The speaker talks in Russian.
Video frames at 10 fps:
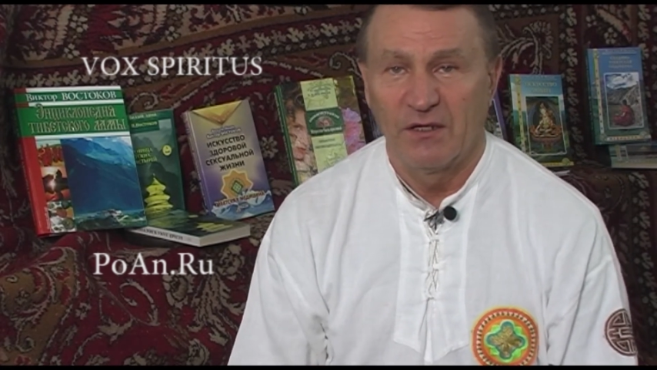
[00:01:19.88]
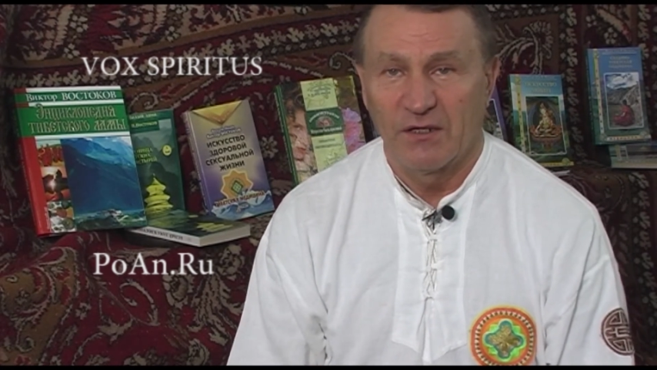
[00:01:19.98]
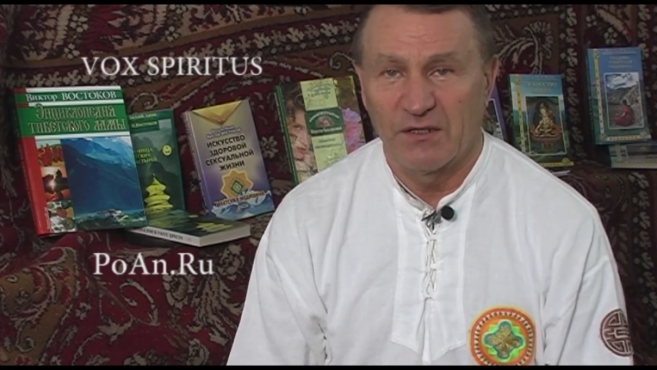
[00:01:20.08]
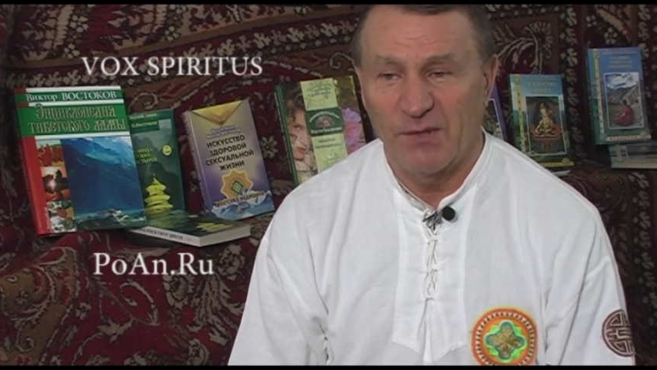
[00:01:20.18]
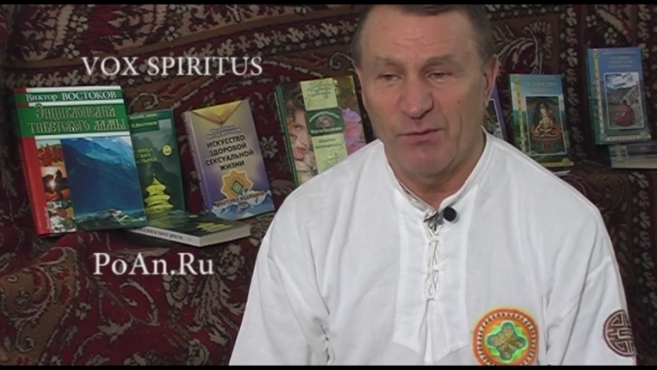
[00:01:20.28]

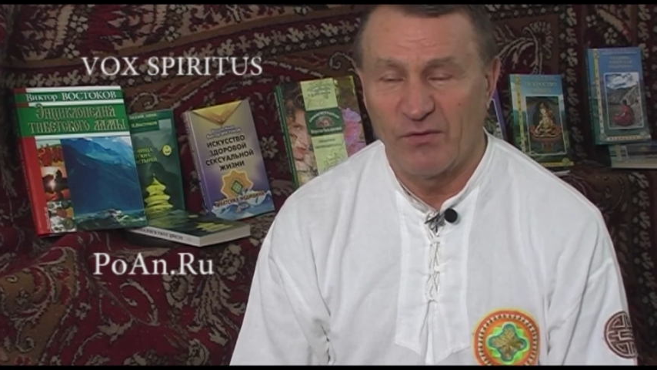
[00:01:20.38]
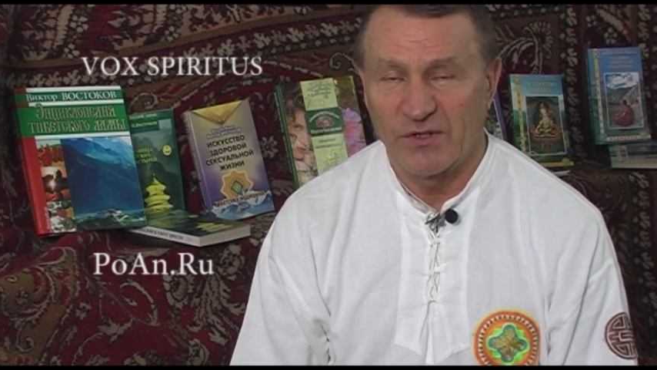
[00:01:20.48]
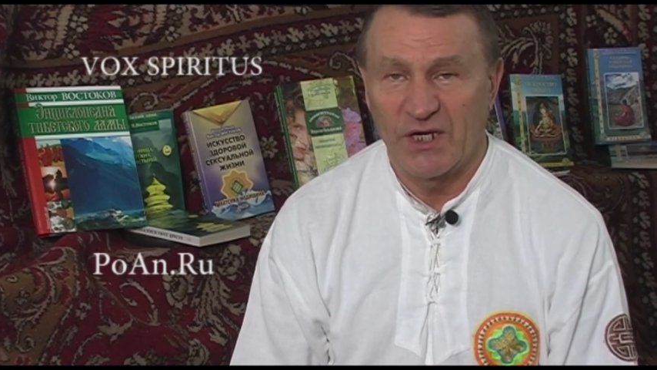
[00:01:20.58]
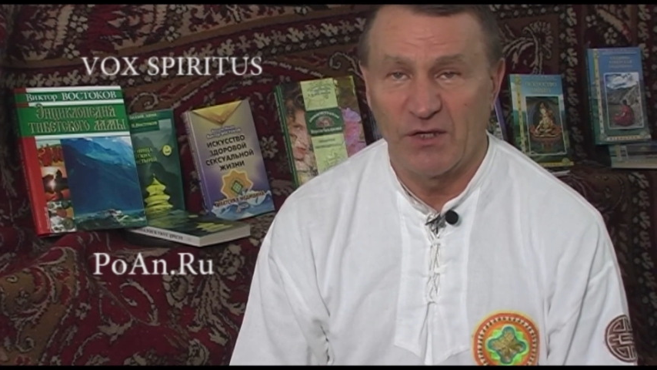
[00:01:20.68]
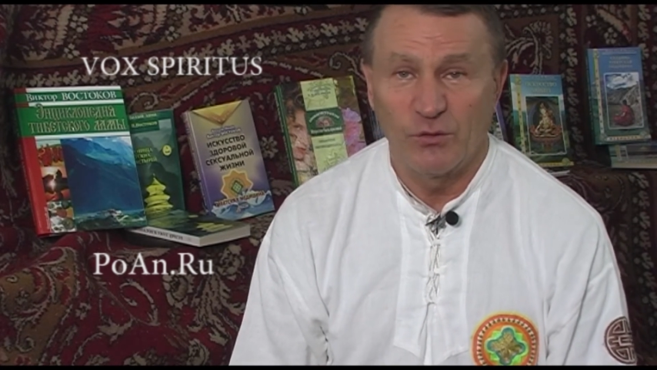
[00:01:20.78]
ламы
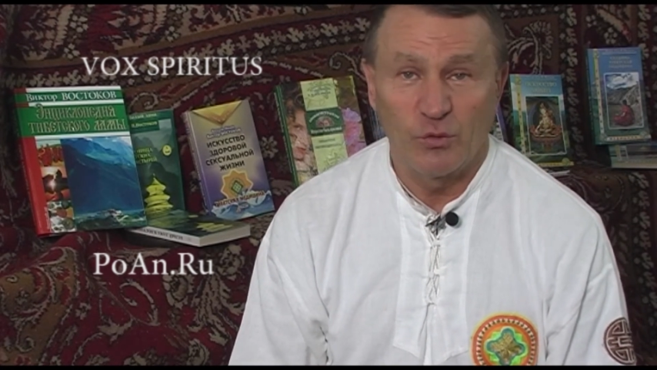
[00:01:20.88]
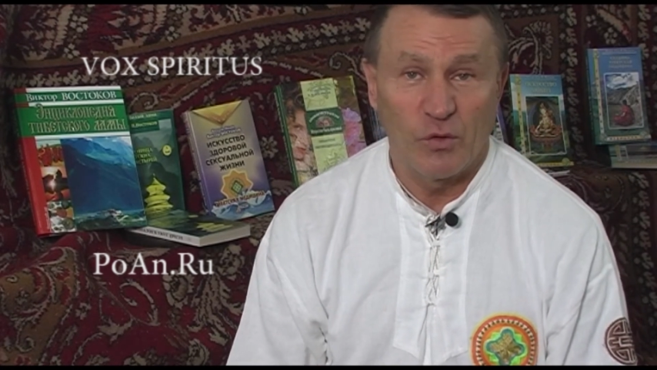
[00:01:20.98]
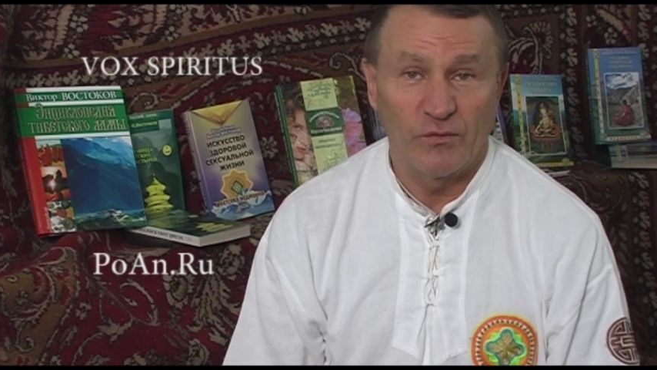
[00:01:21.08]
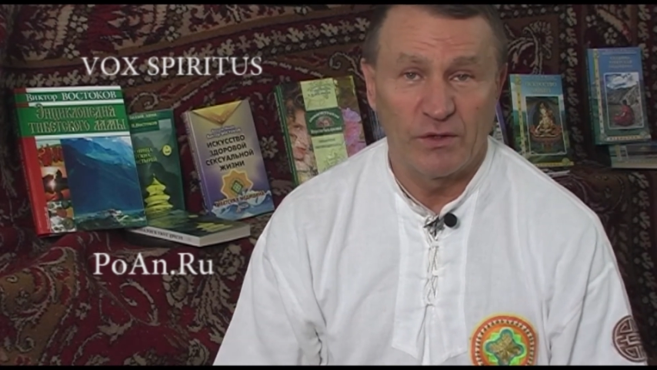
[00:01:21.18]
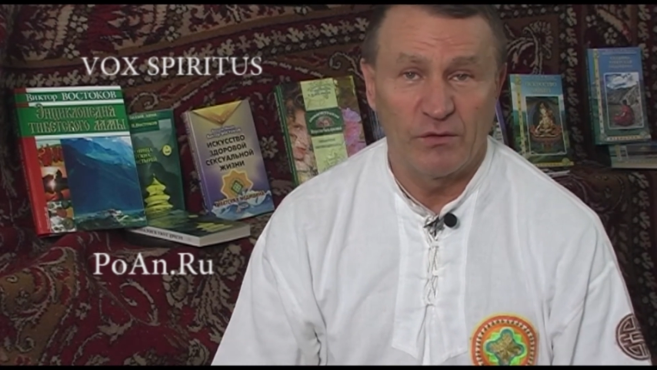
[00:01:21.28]
уважает
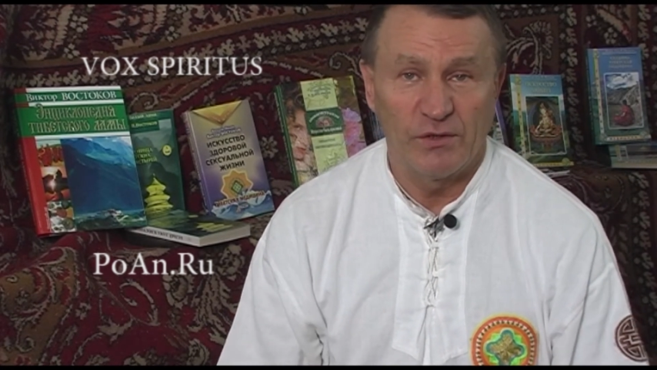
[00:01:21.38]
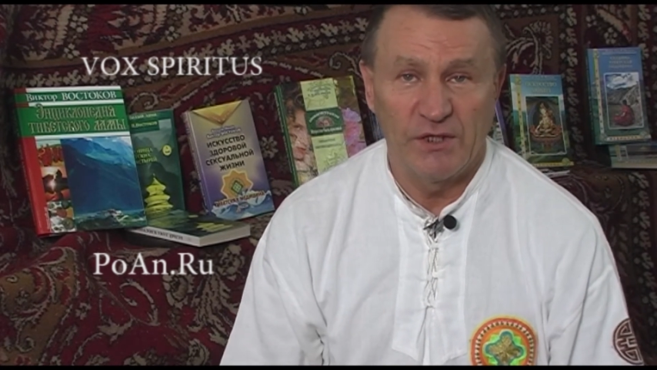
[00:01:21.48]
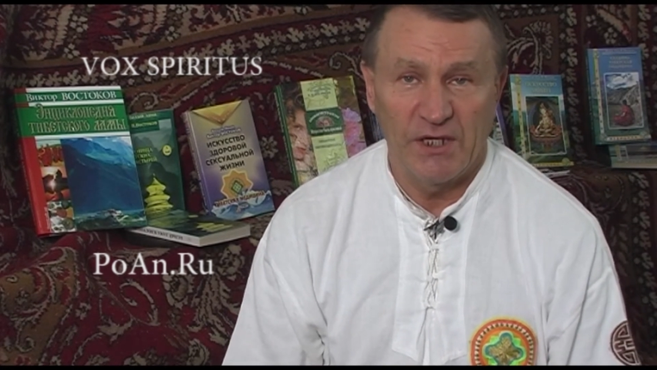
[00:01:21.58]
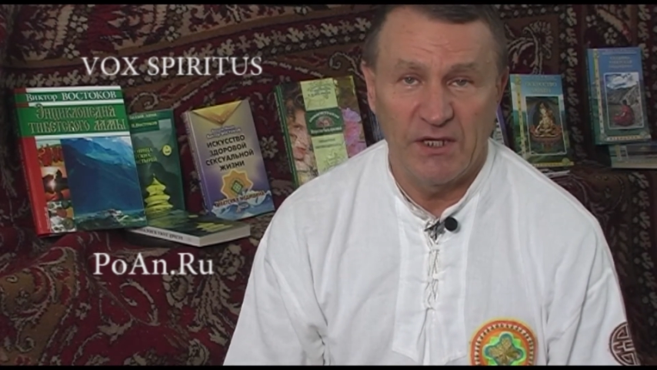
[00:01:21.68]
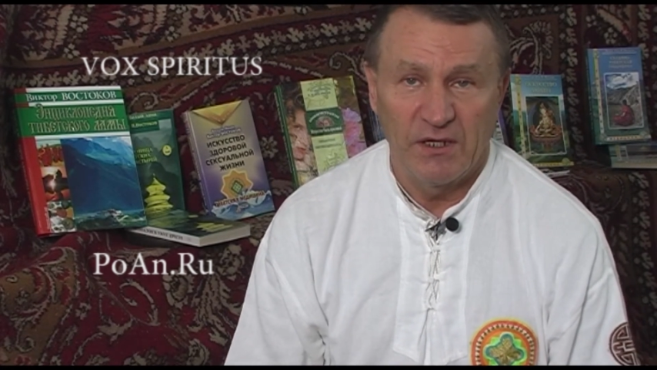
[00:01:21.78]
духовных
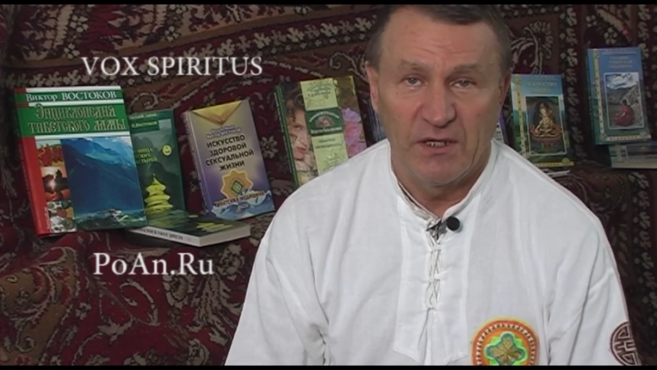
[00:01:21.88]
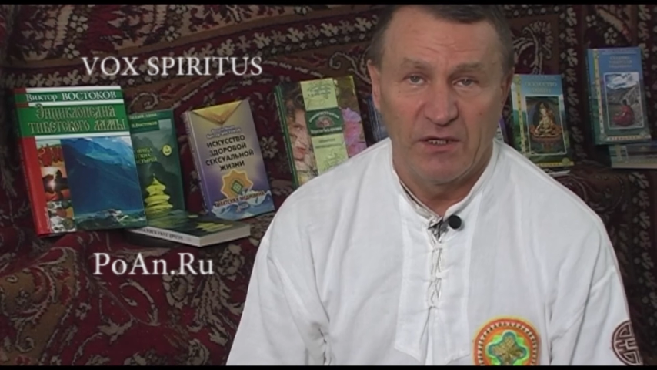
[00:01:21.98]
людей.